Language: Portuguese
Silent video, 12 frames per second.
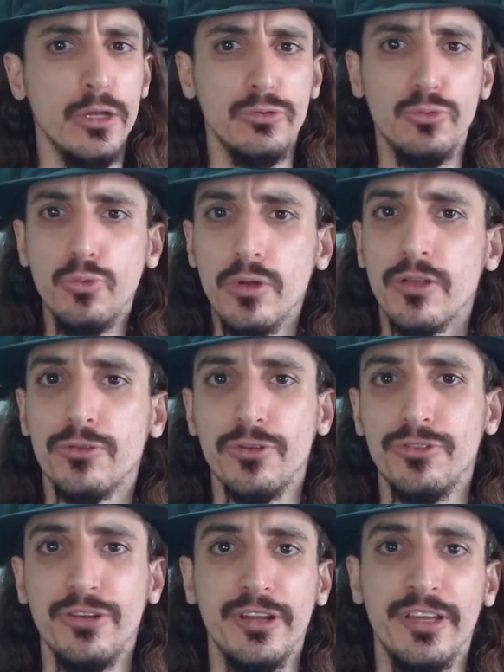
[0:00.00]
nunca
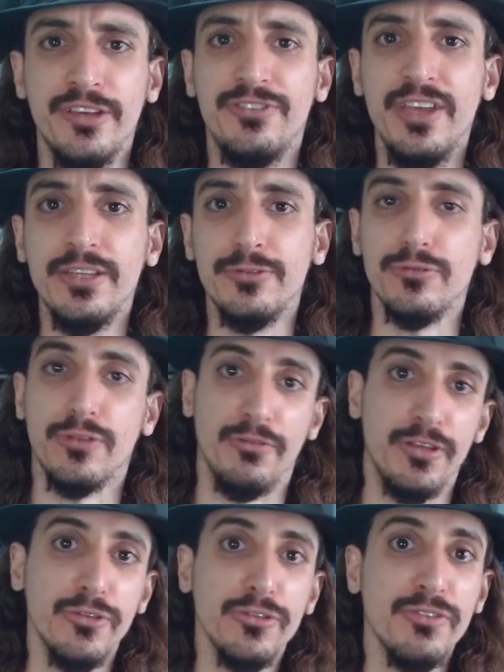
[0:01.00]
surtiram efeito,
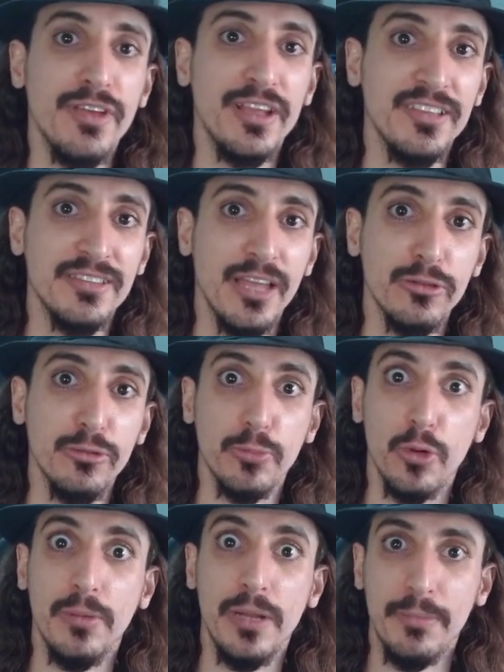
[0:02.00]
talvez não tivesse tanto
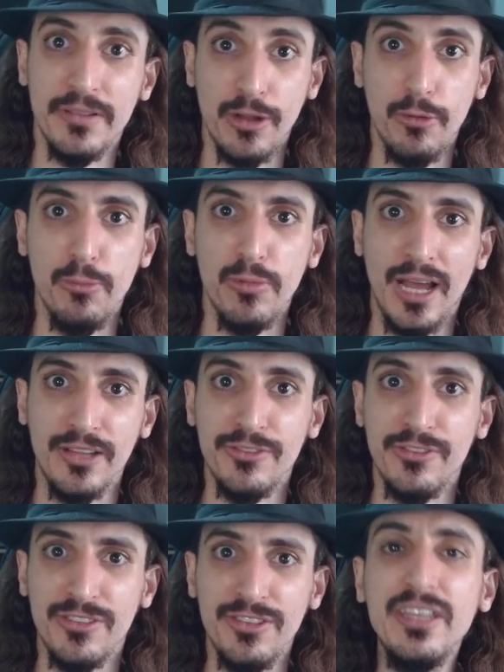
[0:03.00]
problemas acumulados
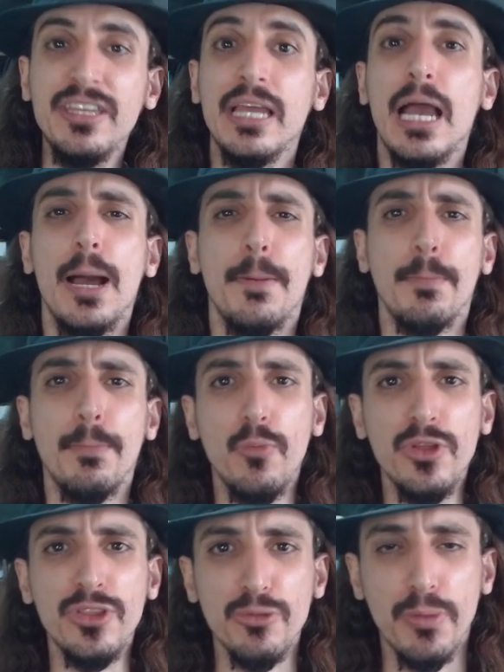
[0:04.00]
assim,
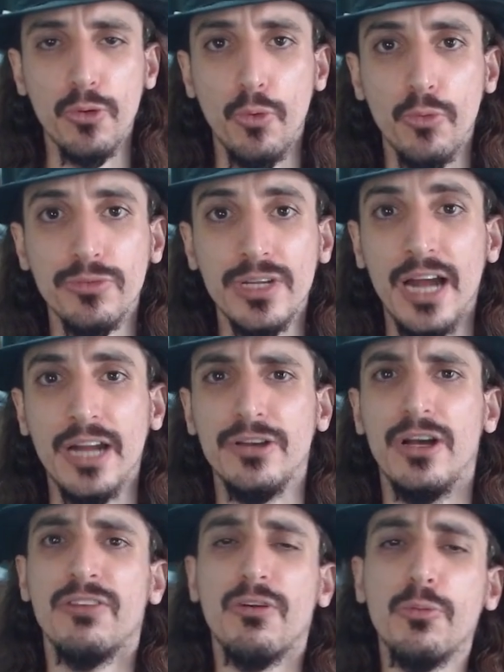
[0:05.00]
muito pelo contrário.
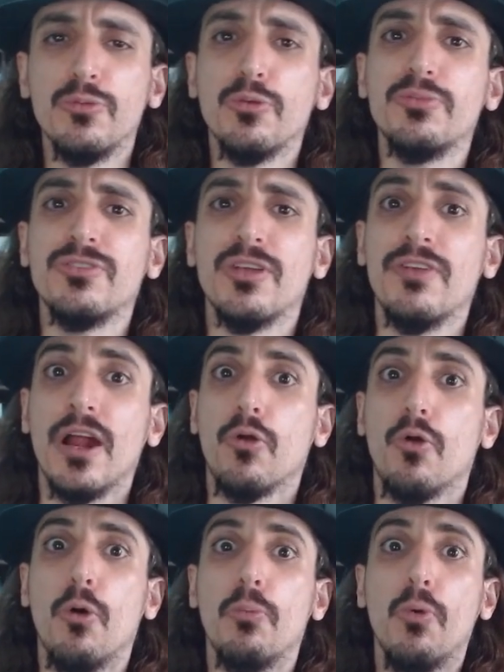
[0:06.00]
Vamos observar
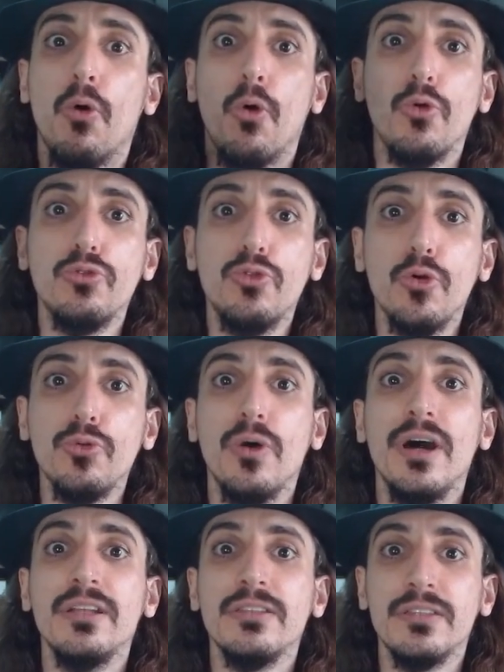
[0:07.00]
como o dono
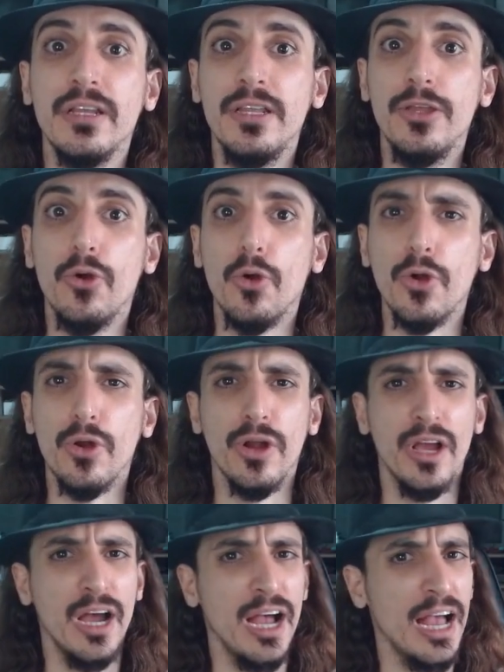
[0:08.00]
anterior
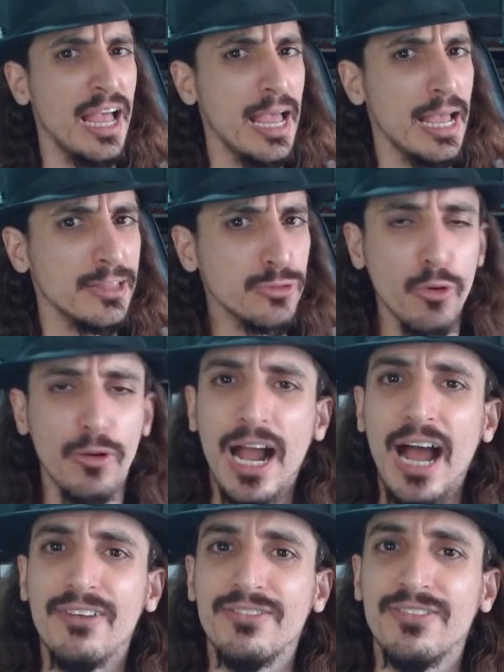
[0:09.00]

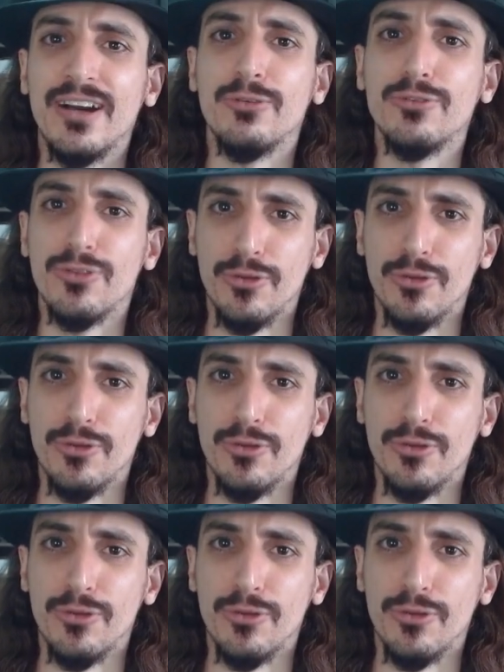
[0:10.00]
tocava o seu